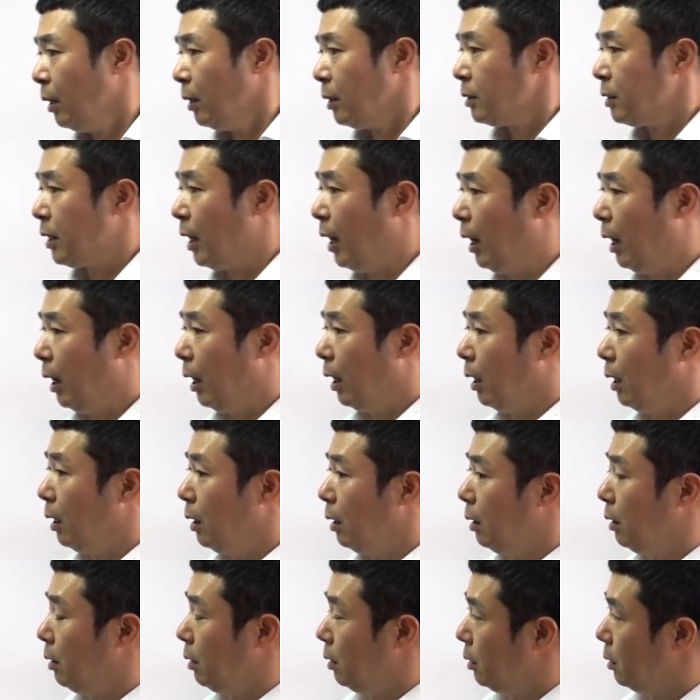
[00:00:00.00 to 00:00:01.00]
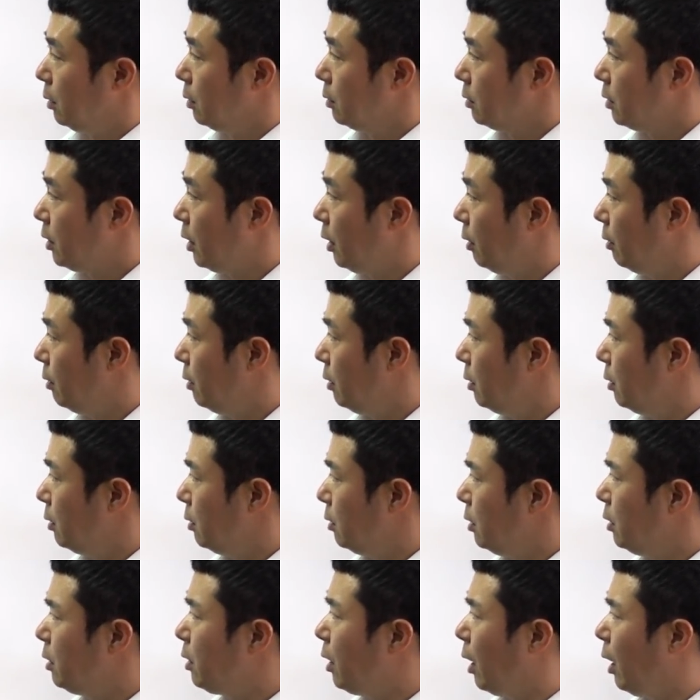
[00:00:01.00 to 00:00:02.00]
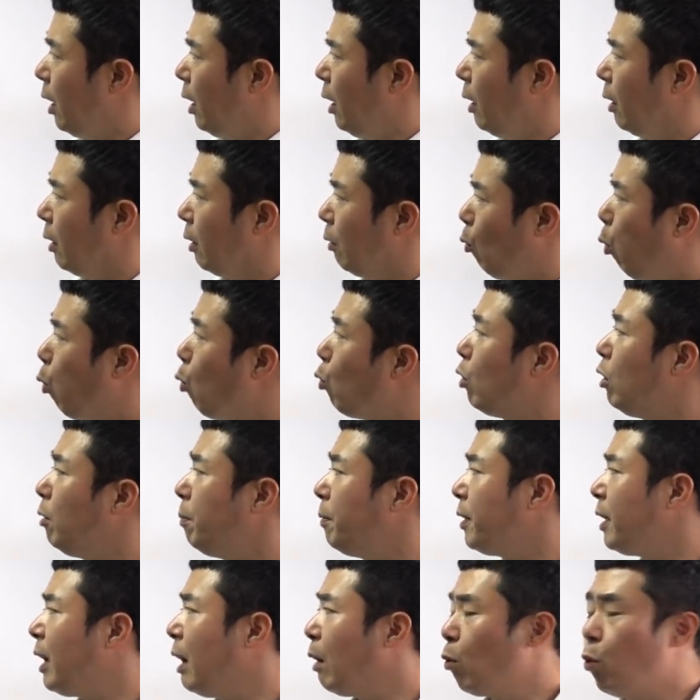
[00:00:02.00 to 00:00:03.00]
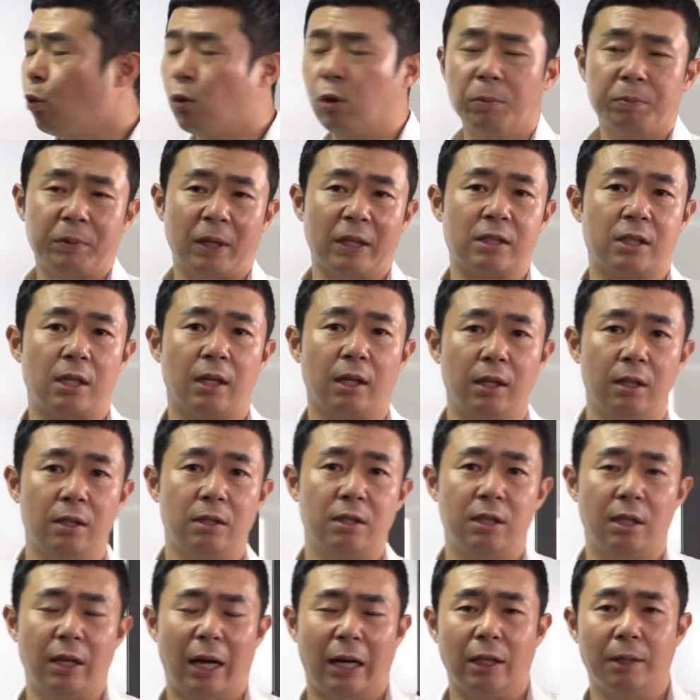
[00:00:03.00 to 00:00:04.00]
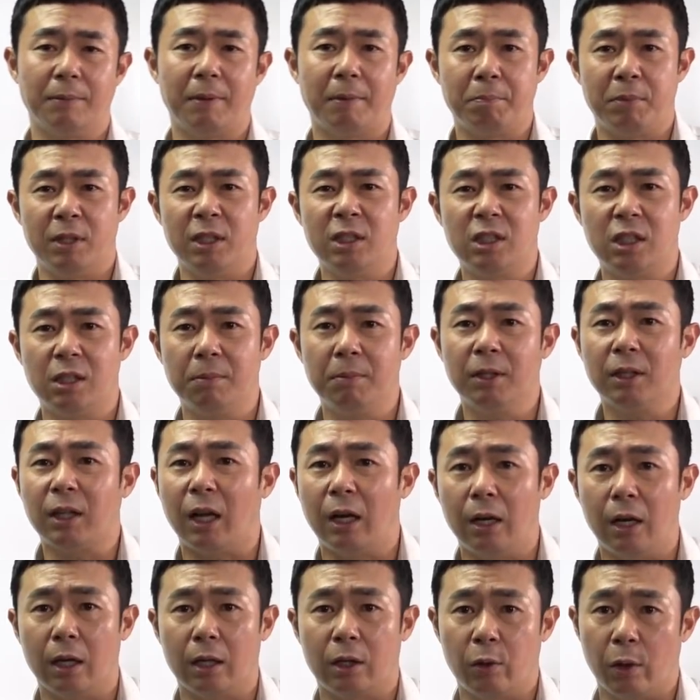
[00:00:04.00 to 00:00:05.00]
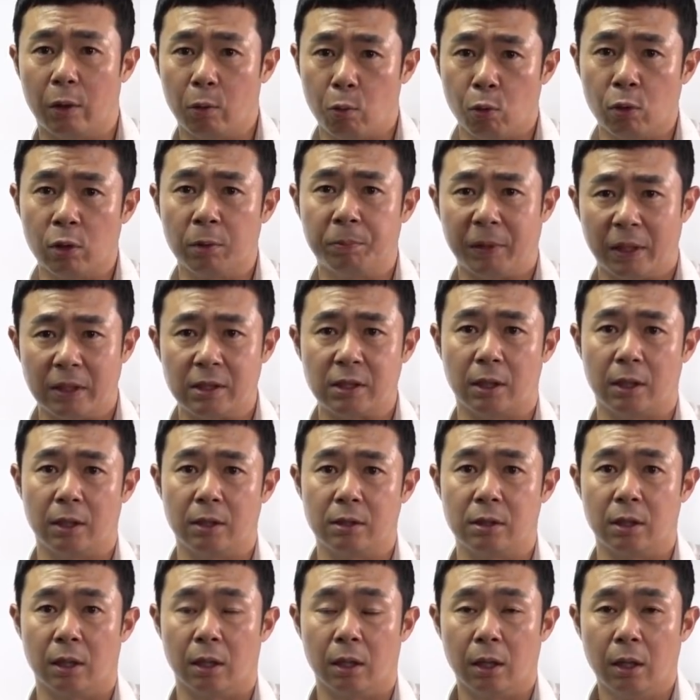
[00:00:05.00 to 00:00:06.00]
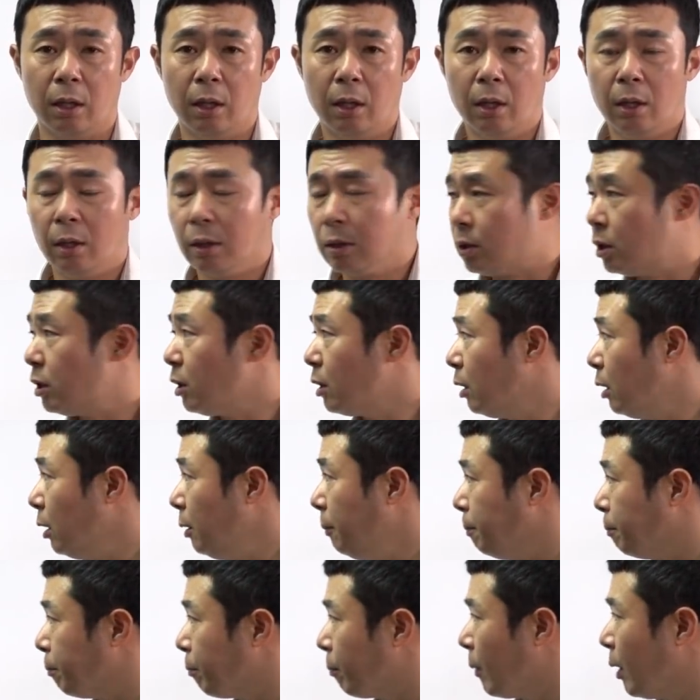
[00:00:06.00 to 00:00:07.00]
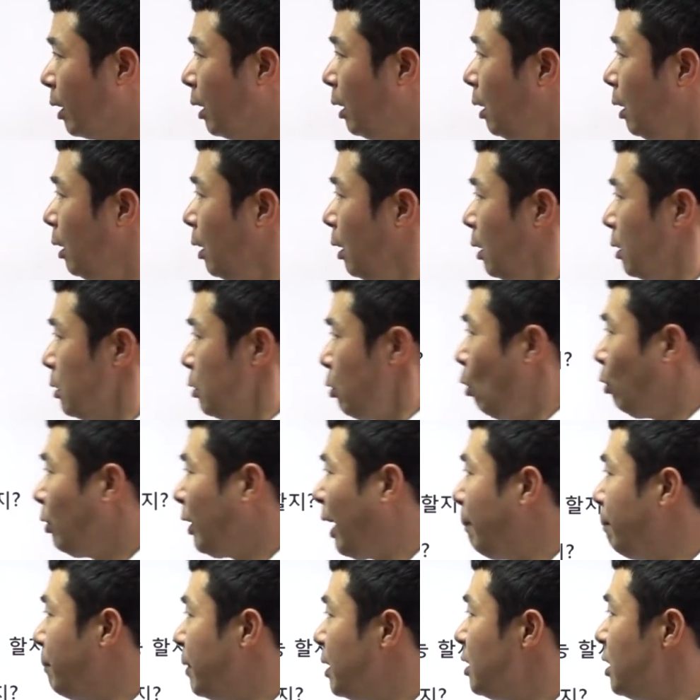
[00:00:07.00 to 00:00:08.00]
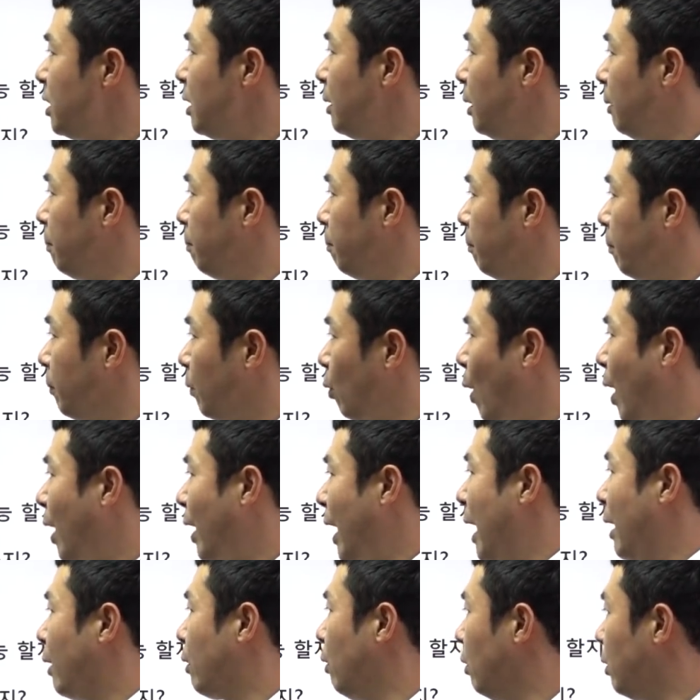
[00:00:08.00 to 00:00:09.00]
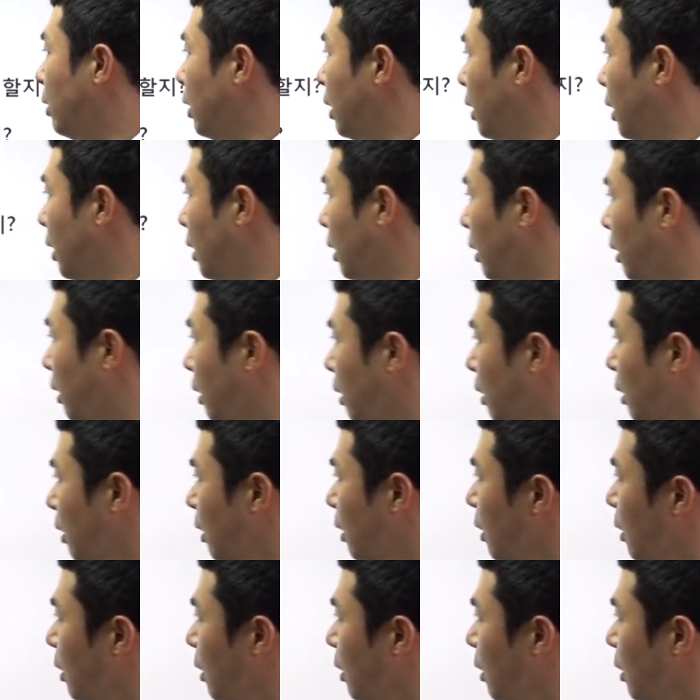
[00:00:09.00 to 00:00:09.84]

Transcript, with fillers: 자, 자 이게 공급을 위한 공급 대책인지 아니면 민심을 달래기 위한 공급 대책인지. 지금 성남 민심과 가격이